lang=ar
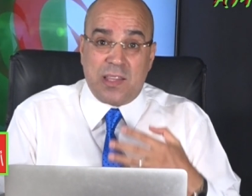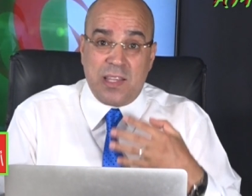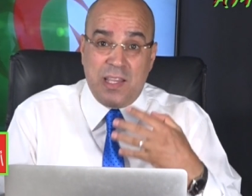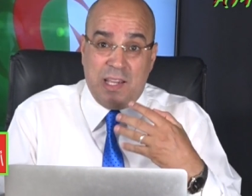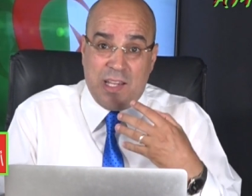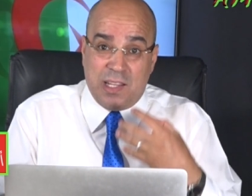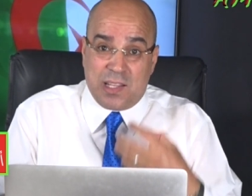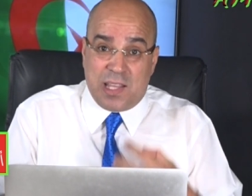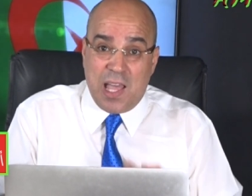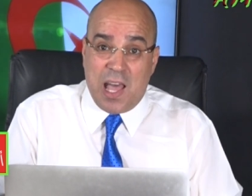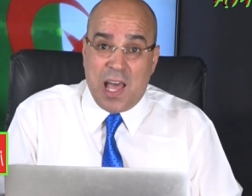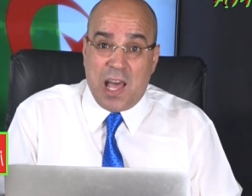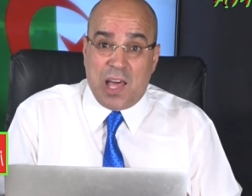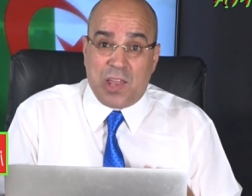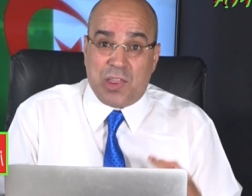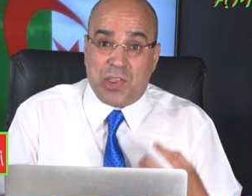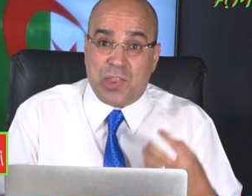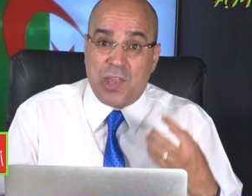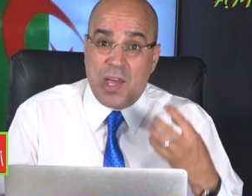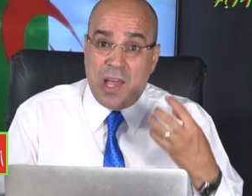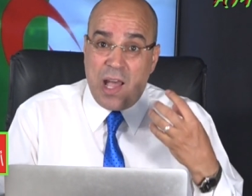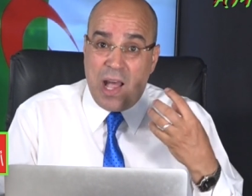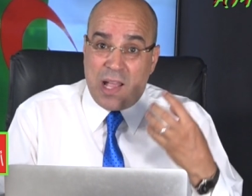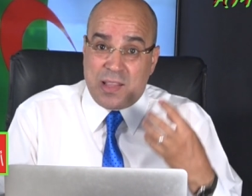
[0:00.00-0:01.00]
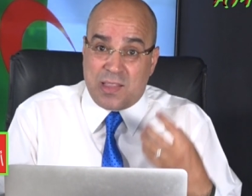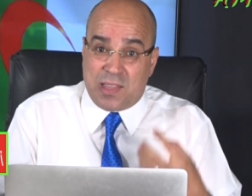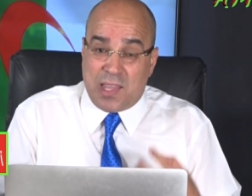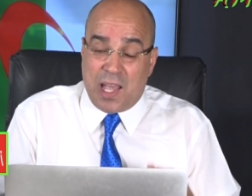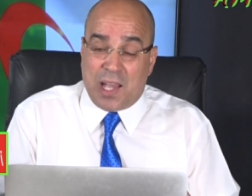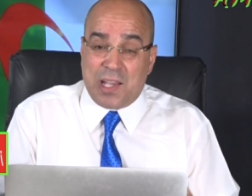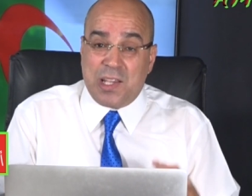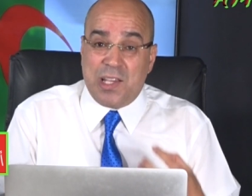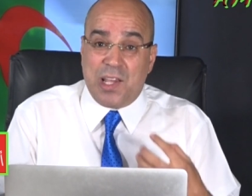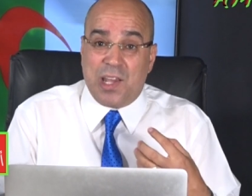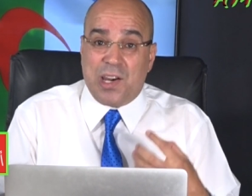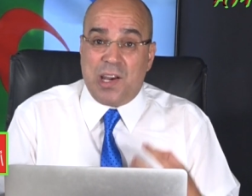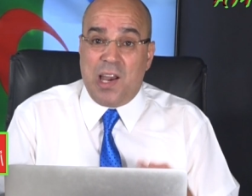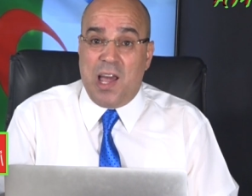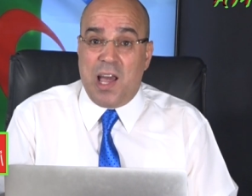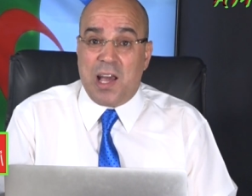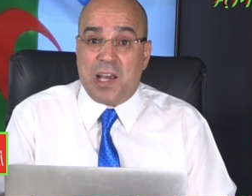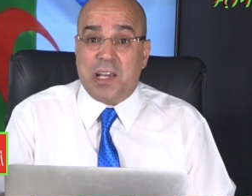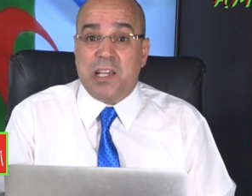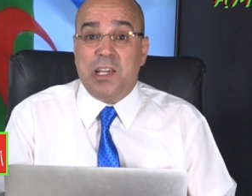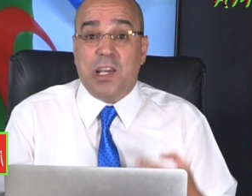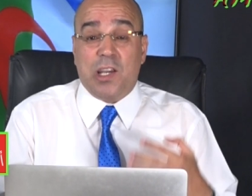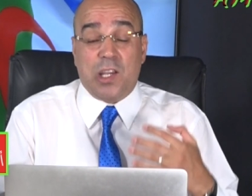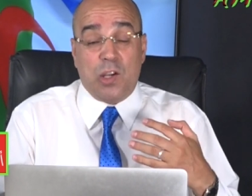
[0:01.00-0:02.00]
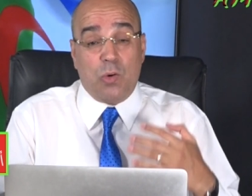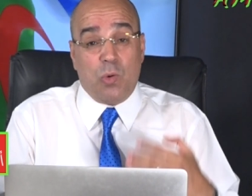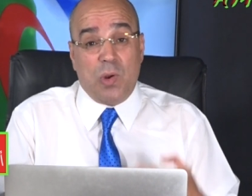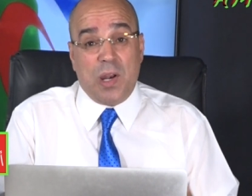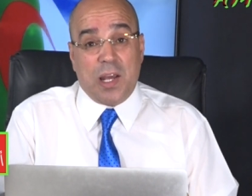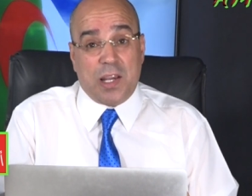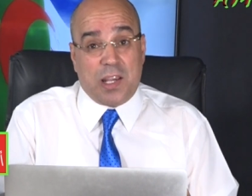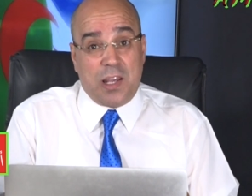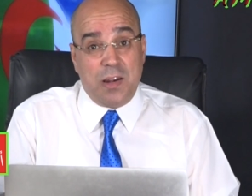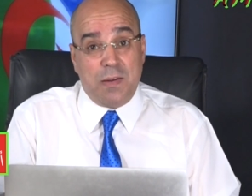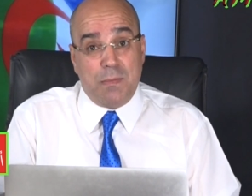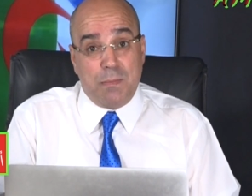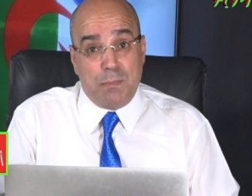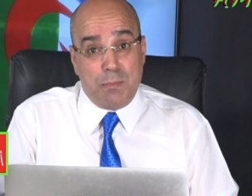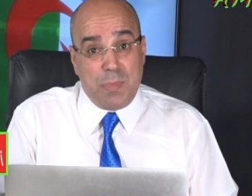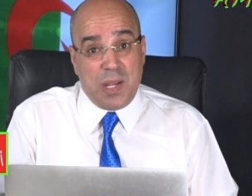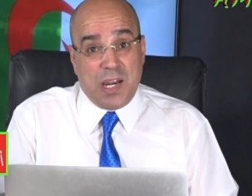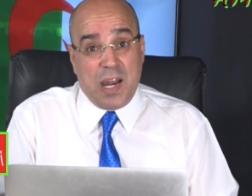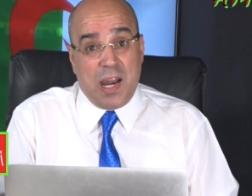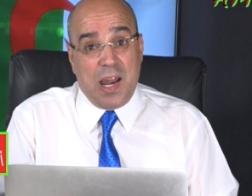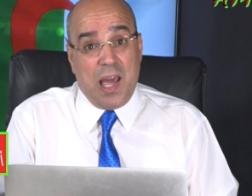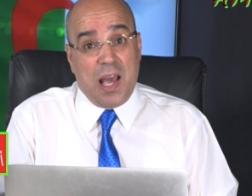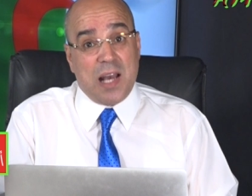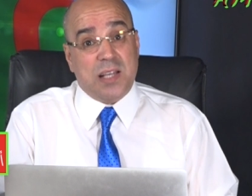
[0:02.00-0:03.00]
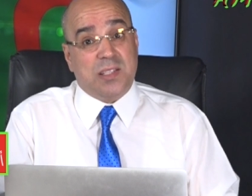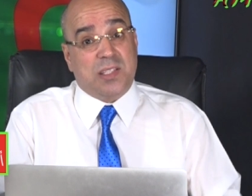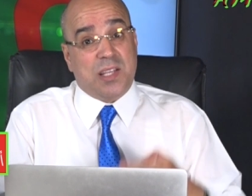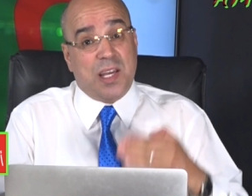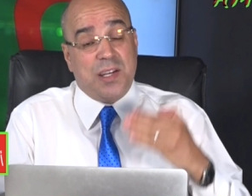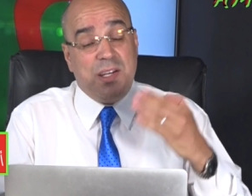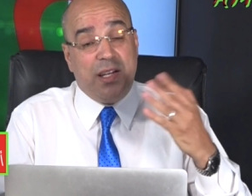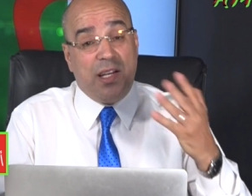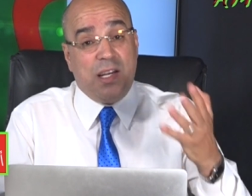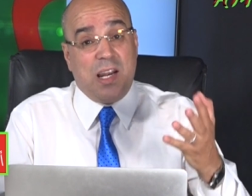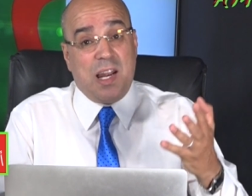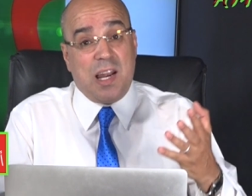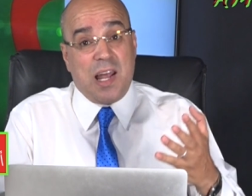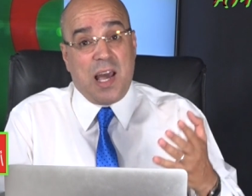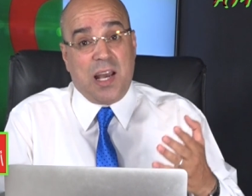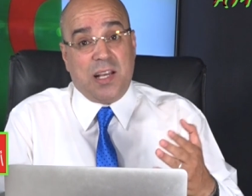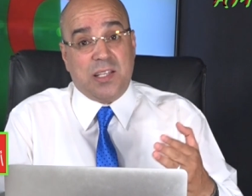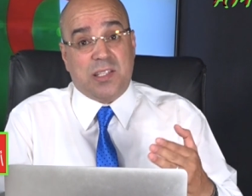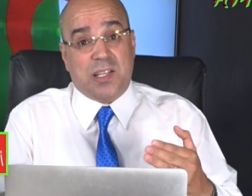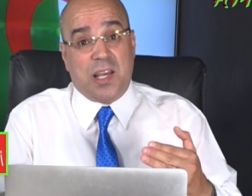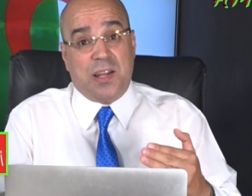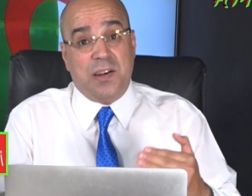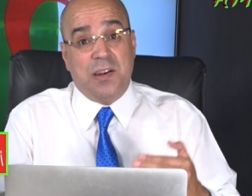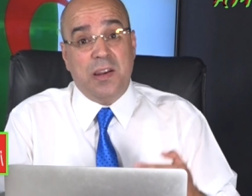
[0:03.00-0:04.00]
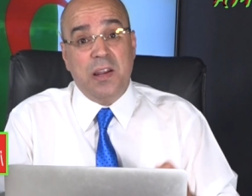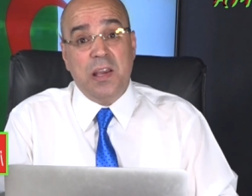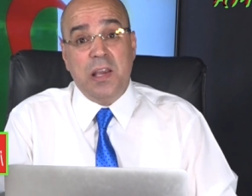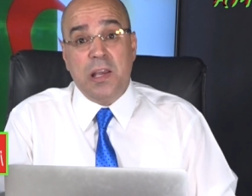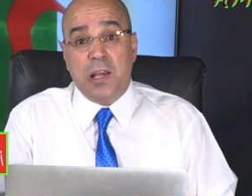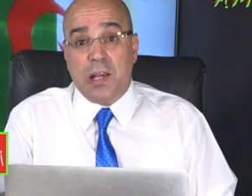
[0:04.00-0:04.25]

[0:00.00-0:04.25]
إحداث التغيير الحقيقي ولكن من الحسن الى الاحسن